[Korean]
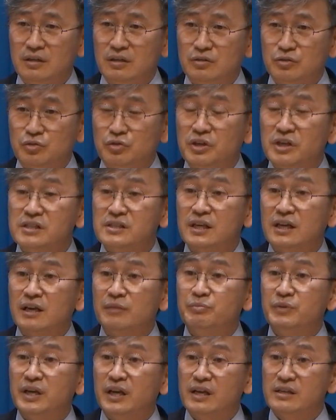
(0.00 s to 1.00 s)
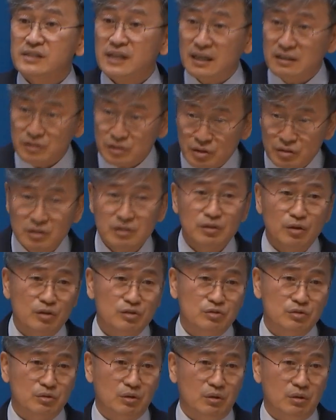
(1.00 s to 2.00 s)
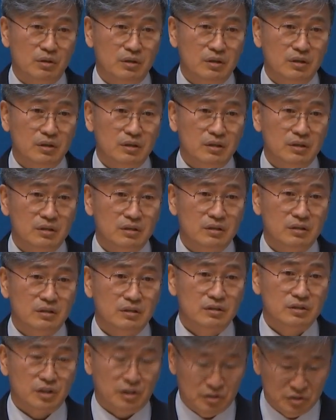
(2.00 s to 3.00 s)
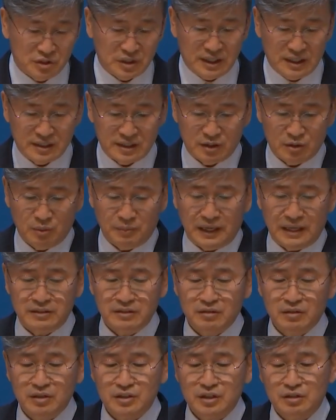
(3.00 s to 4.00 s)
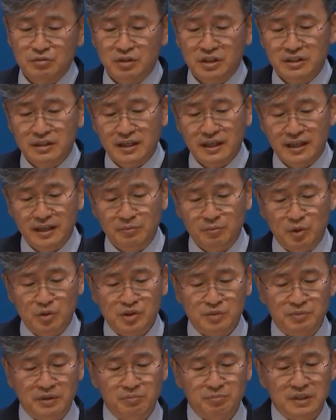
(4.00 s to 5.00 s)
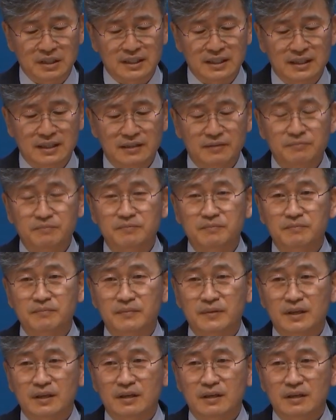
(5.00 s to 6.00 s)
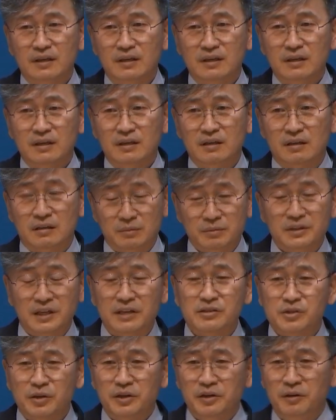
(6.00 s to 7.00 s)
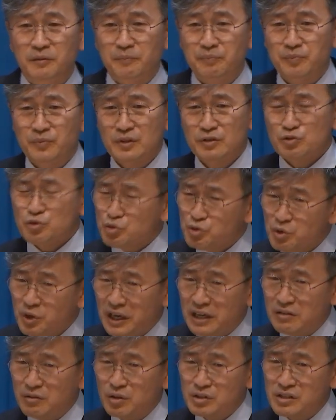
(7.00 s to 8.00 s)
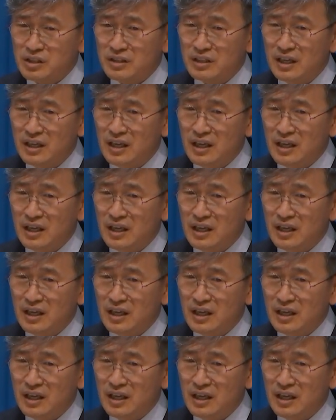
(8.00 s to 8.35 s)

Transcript: 주위 사람들에게 상처를 더 주고 정죄할 때도 많은 것이 우리들의 모습입니다. 여러분, 그래서요, 중요한 것은